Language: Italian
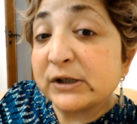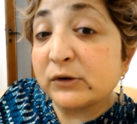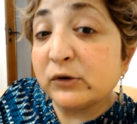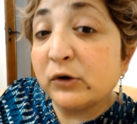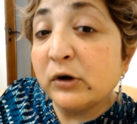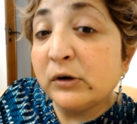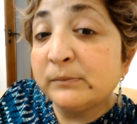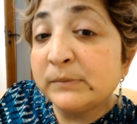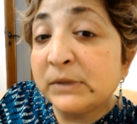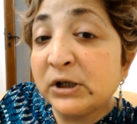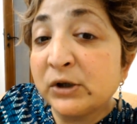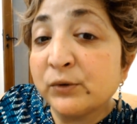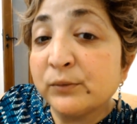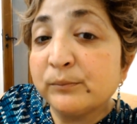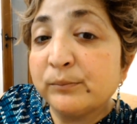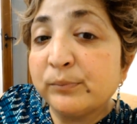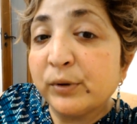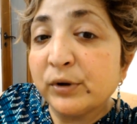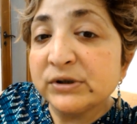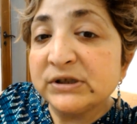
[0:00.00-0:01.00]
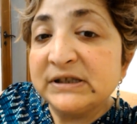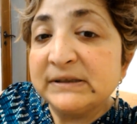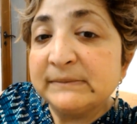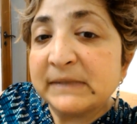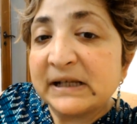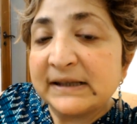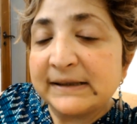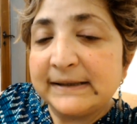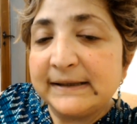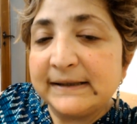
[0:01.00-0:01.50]
Roma ho un po' di
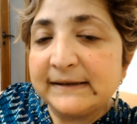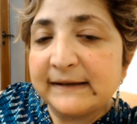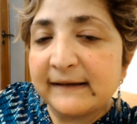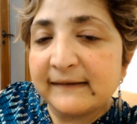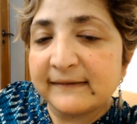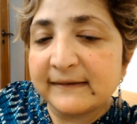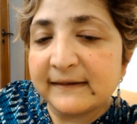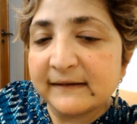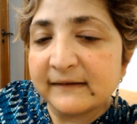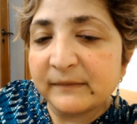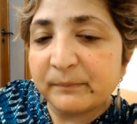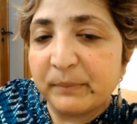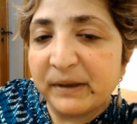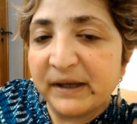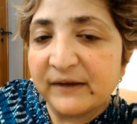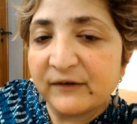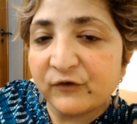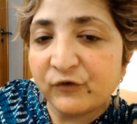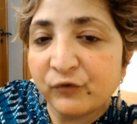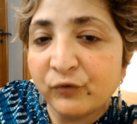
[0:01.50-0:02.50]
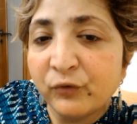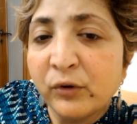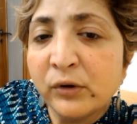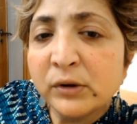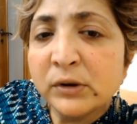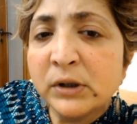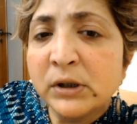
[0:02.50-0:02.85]
mal di testa spesso,